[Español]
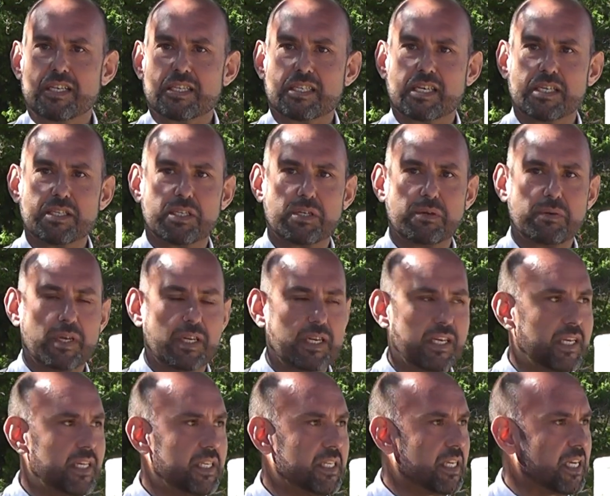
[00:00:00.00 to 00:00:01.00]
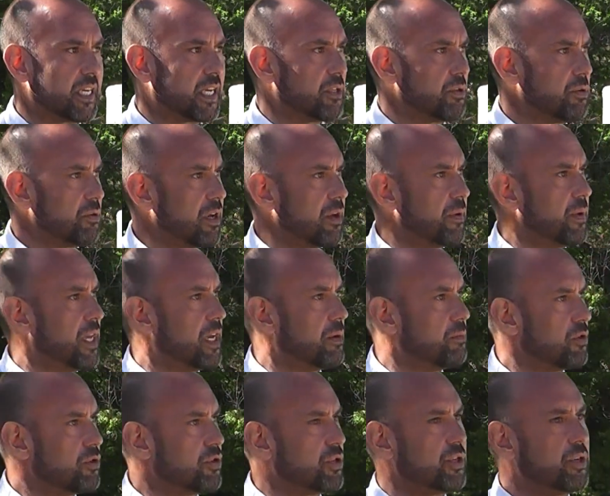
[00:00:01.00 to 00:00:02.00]
sensibilice, que todavía
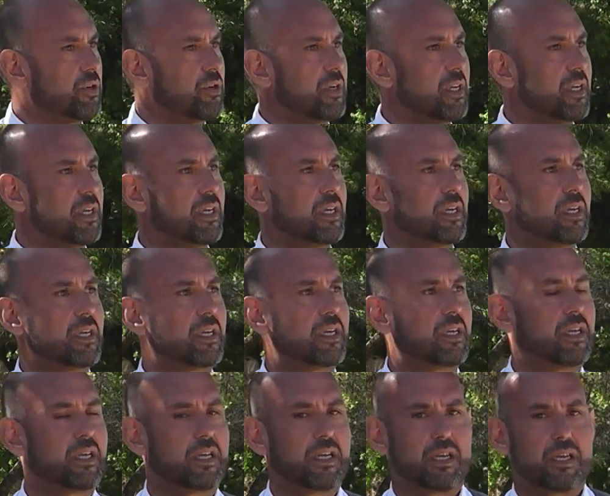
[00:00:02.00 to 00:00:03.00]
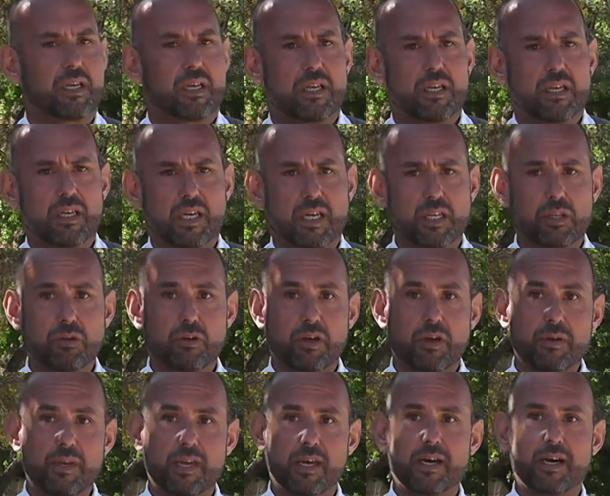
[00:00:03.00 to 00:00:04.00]
emocione y que
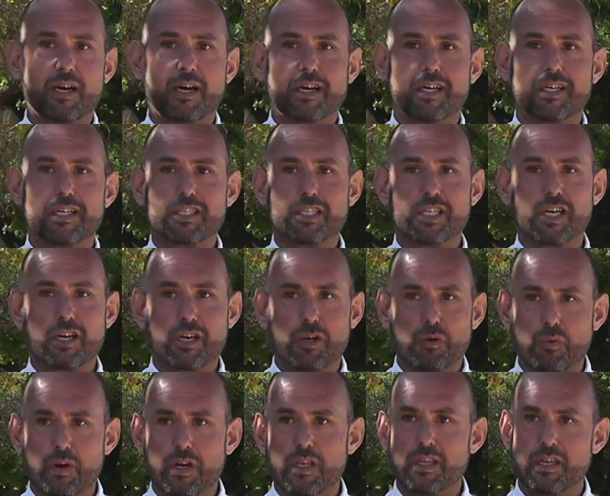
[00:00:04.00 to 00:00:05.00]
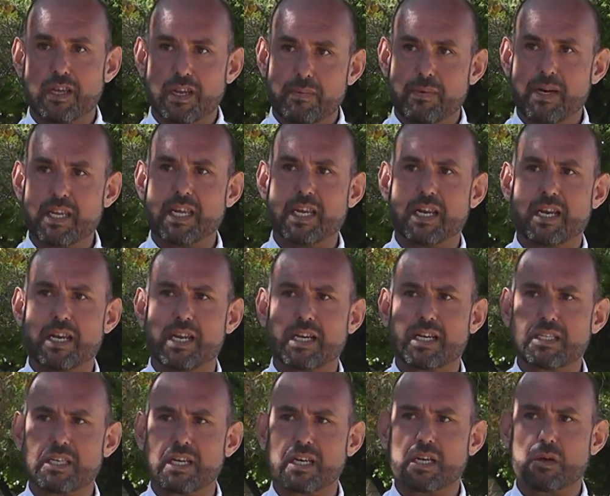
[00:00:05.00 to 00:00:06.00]
todavía se recuerde de la manera en la
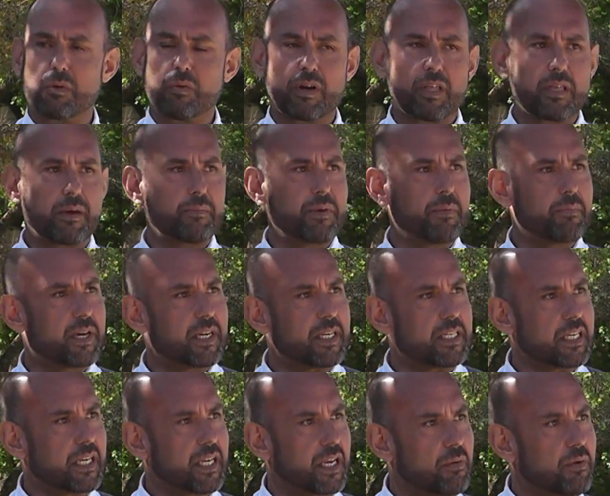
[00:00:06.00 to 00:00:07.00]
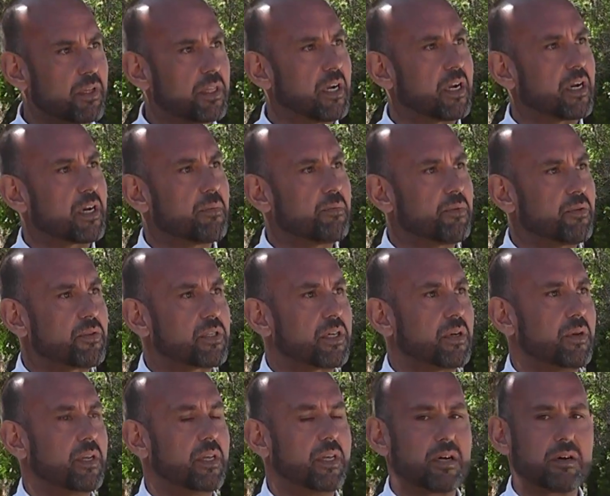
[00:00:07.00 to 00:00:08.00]
que se recuerda, me parece que nuestra
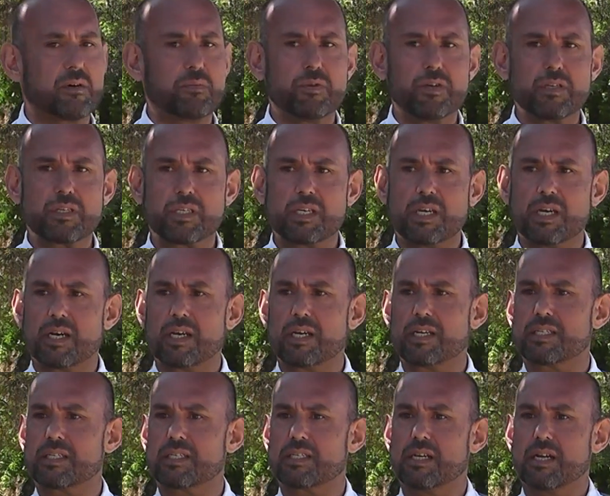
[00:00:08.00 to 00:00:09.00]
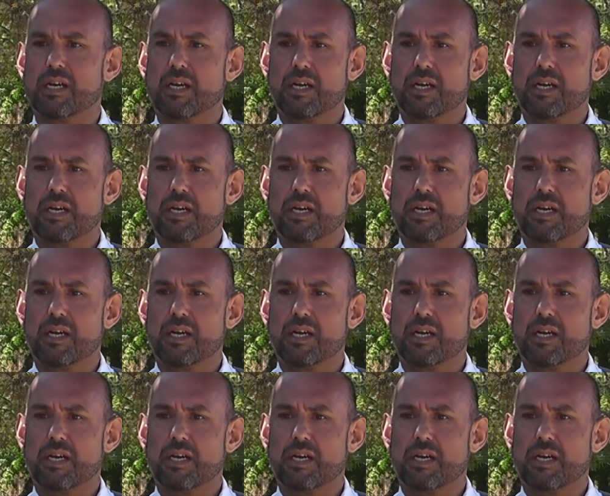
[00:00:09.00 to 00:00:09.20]
responsabilidad, como decía, es